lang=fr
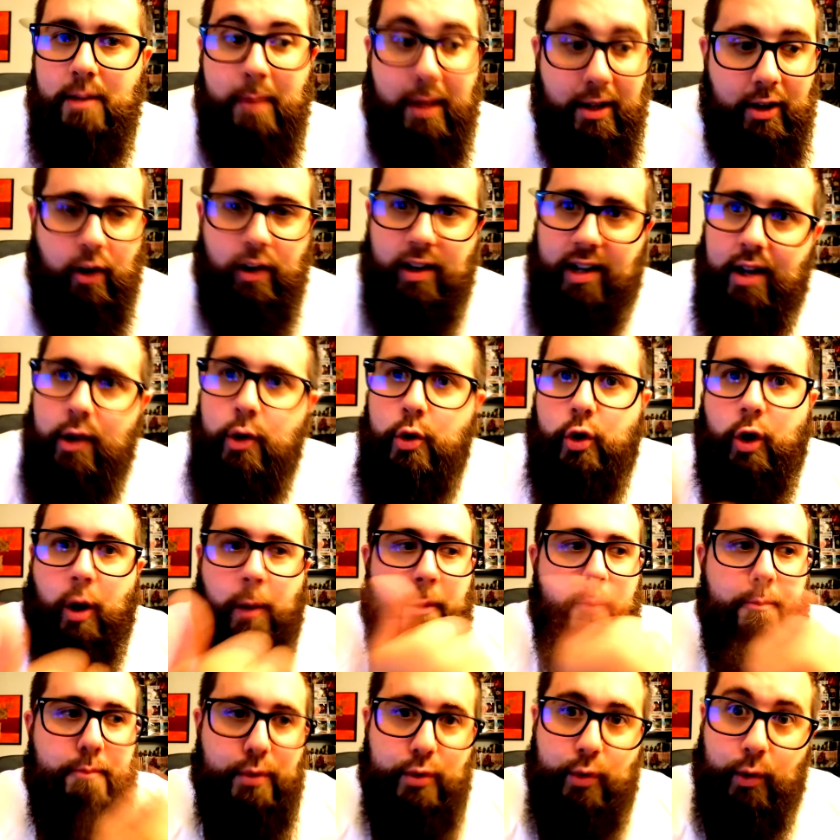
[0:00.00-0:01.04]
Mais non, il a eu quand
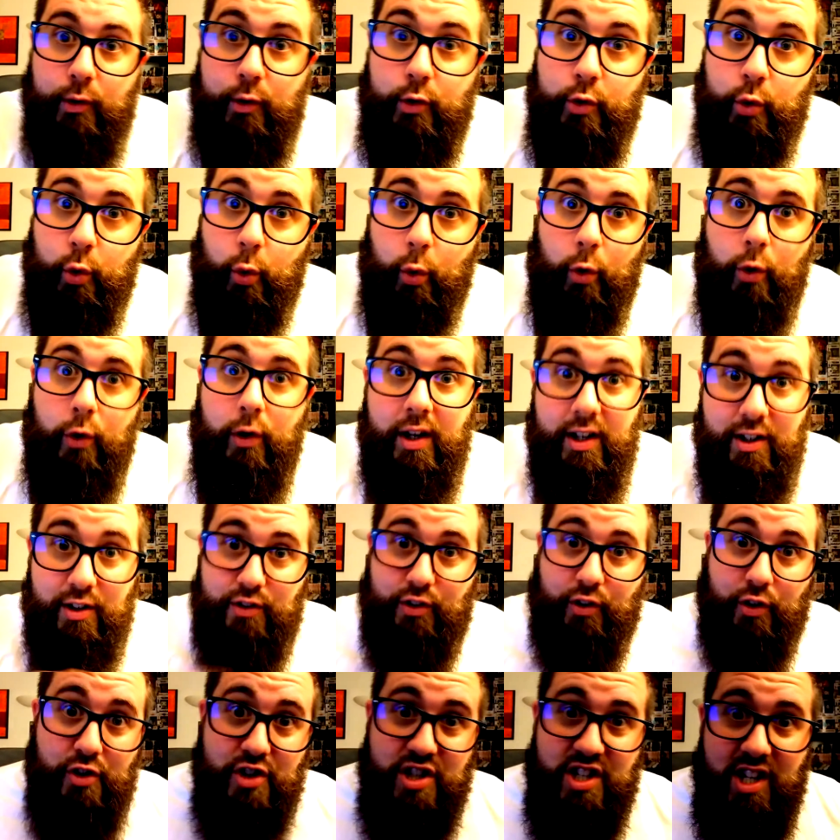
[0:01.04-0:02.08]
même besoin de Zoro et de
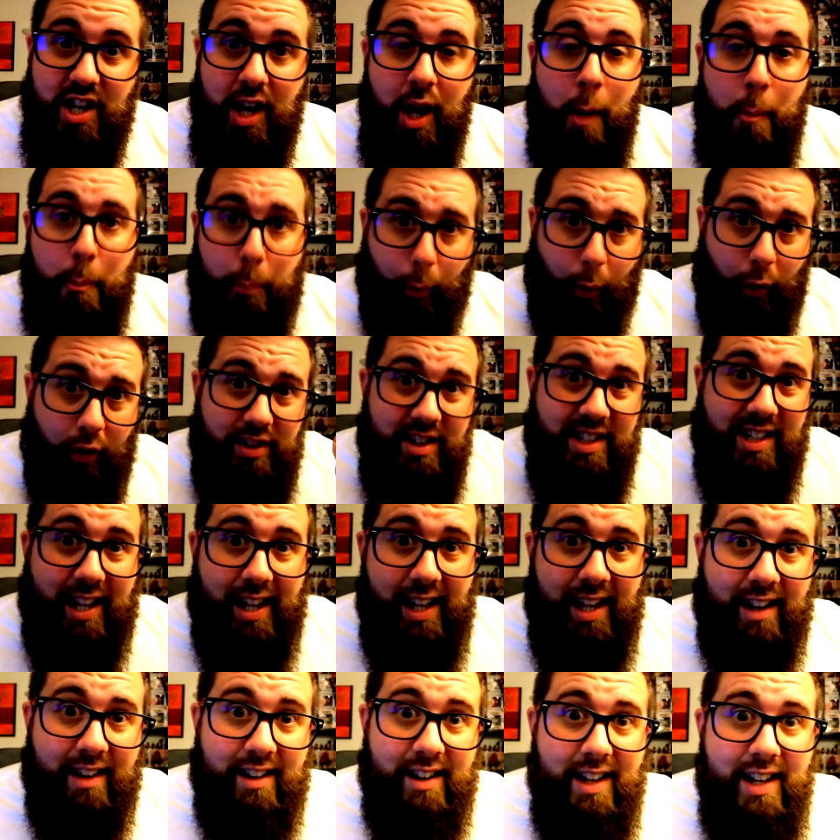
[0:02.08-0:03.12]
Sanji pour en
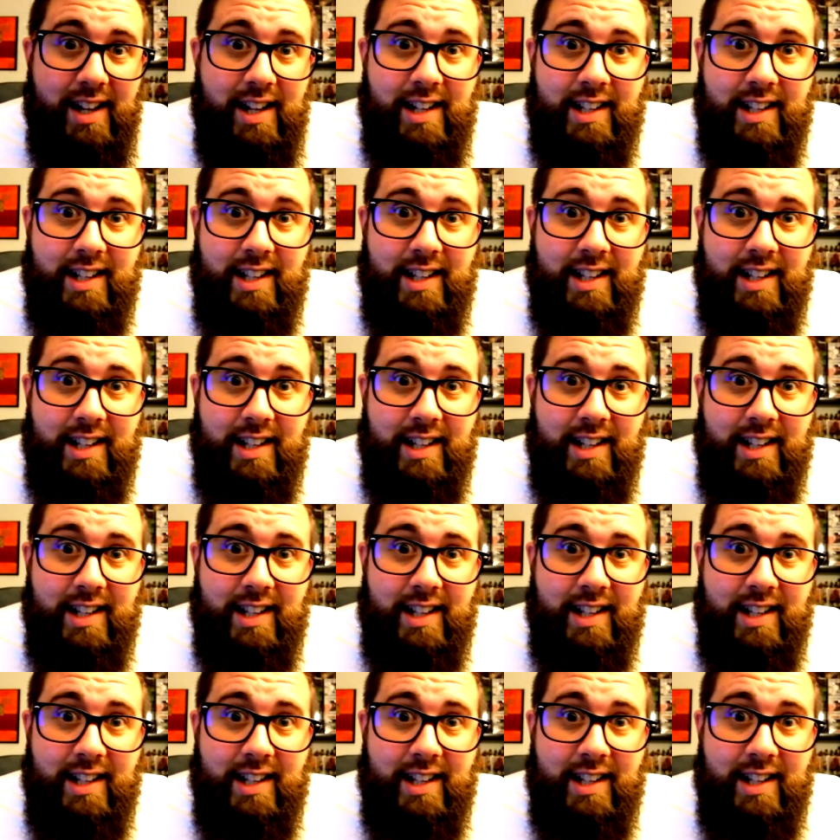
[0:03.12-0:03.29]
niquer un.